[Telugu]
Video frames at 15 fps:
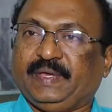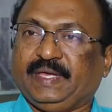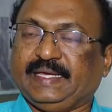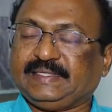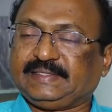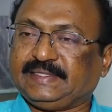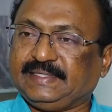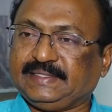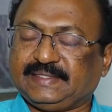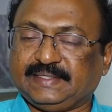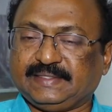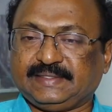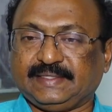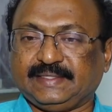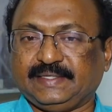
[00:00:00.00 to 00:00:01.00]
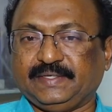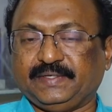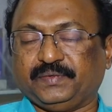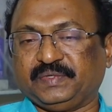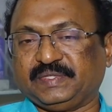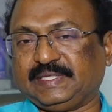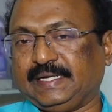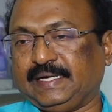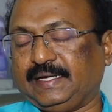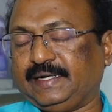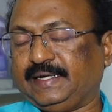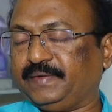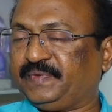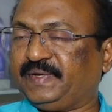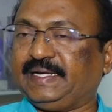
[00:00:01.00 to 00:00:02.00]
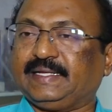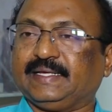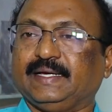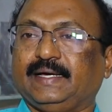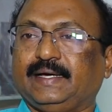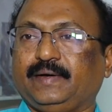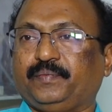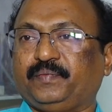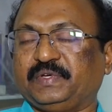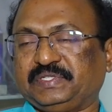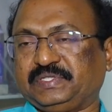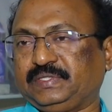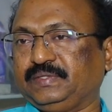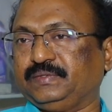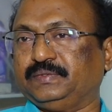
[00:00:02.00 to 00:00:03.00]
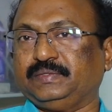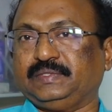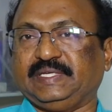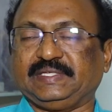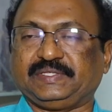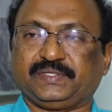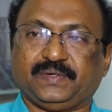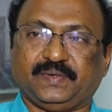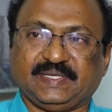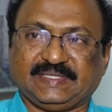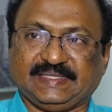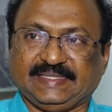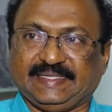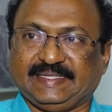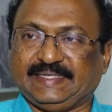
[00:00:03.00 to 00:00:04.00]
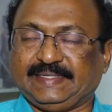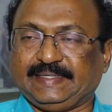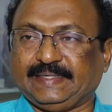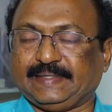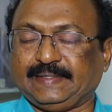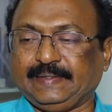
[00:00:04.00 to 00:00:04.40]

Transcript: పిహెచ్డి చేసే యువత డెఫినెట్గా ఫస్ట్ నేర్చుకోవాల్సింది ఏంటంటే